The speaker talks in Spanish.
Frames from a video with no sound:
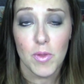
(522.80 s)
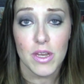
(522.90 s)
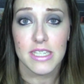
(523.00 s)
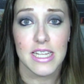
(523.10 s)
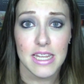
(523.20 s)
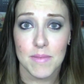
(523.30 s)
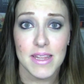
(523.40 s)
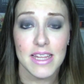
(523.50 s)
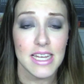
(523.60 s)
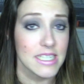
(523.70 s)
podréis
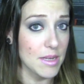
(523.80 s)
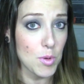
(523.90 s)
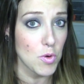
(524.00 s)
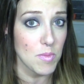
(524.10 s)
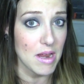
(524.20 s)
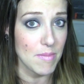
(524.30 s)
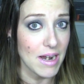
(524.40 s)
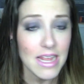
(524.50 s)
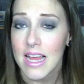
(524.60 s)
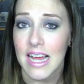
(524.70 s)
directamente escribir un email,
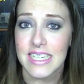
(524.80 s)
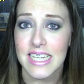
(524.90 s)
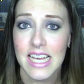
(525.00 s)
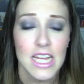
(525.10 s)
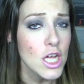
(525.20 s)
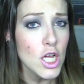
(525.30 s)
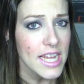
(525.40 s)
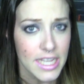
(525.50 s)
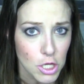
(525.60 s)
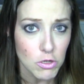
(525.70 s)
¿vale? Así que
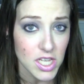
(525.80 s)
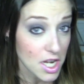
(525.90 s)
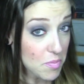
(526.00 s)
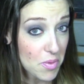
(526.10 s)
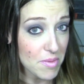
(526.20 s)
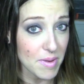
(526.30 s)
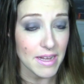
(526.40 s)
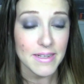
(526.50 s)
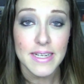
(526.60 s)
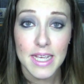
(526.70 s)
intento estar
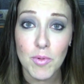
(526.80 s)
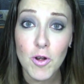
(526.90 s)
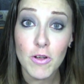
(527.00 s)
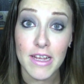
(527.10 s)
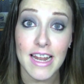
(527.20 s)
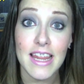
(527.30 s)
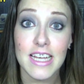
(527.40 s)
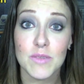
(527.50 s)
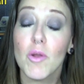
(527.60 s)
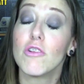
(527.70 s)
disponible. Y bueno, que nada,
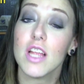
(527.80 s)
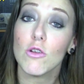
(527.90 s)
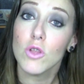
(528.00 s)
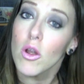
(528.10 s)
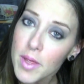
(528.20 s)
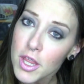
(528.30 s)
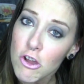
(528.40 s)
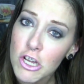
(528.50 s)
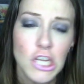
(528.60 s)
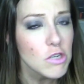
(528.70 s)
que espero que os haya gustado el
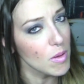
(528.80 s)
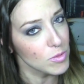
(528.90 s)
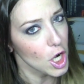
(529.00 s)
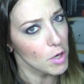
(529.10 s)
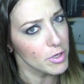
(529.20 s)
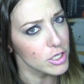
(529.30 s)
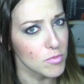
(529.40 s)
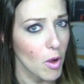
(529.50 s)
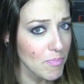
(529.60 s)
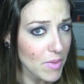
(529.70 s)
vídeo y nos vemos en el
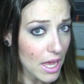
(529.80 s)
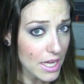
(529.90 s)
próximo.